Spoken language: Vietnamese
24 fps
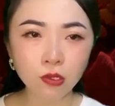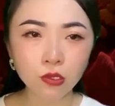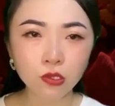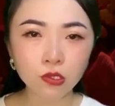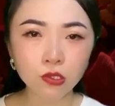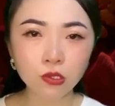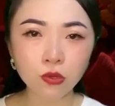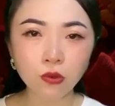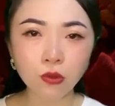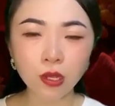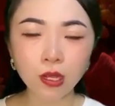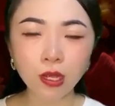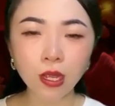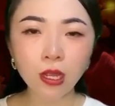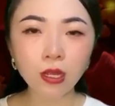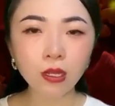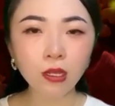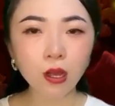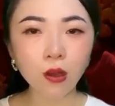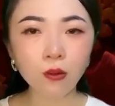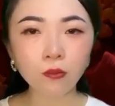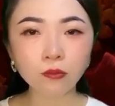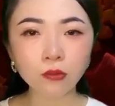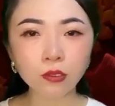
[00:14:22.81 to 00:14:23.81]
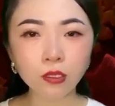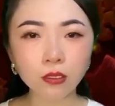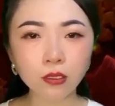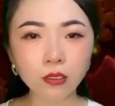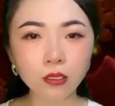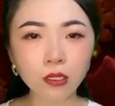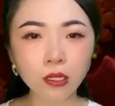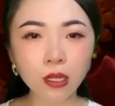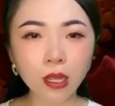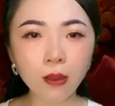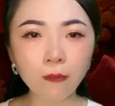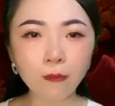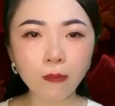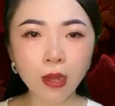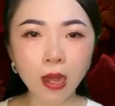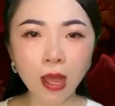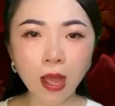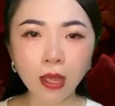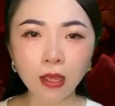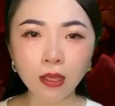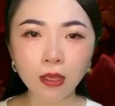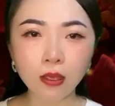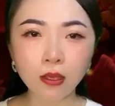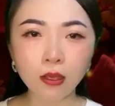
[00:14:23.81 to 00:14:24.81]
rồi cánh cổng từ từ khép
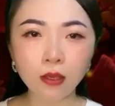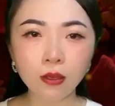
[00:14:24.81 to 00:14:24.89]
lại.